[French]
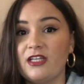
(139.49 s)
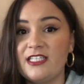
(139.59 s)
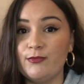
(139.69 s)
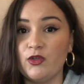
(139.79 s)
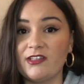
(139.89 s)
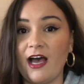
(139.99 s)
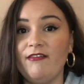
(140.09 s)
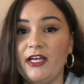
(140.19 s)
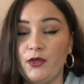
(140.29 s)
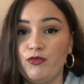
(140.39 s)
types de
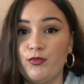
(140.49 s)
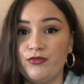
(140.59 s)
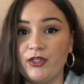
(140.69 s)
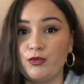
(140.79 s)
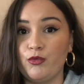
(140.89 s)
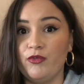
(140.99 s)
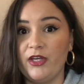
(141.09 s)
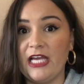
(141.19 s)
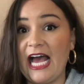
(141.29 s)
travail que vous pouvez trouver